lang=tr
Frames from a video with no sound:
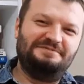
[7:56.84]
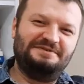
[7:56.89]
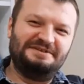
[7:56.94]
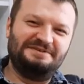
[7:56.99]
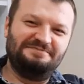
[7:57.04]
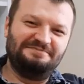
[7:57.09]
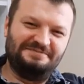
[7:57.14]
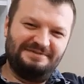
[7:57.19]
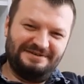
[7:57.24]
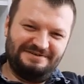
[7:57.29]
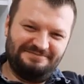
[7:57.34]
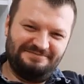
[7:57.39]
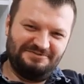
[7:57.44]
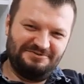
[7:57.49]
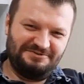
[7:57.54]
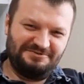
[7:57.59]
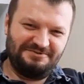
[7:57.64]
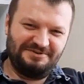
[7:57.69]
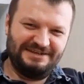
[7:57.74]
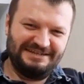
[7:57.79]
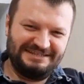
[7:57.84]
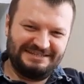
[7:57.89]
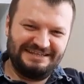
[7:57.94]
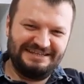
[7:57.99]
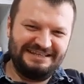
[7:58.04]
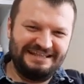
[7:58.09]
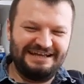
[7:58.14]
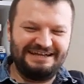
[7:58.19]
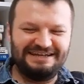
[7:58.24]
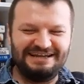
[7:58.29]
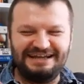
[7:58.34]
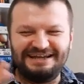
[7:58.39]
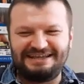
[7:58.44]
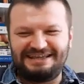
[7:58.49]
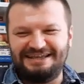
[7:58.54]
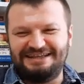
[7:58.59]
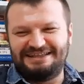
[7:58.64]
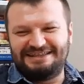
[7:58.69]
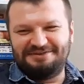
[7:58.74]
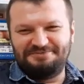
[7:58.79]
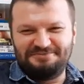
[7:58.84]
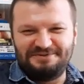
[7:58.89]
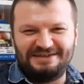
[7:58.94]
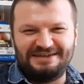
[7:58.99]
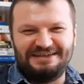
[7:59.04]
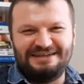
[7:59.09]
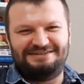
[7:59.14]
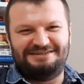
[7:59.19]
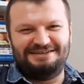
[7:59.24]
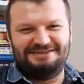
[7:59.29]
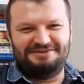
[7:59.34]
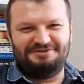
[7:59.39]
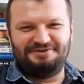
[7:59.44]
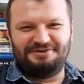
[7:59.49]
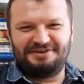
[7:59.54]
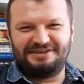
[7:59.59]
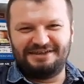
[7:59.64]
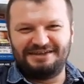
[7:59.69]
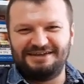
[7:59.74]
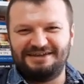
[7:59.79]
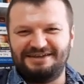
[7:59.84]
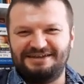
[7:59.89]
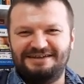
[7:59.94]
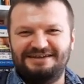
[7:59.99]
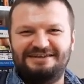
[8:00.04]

Bizim bu süreç ilerlerken tabii işte diyor ki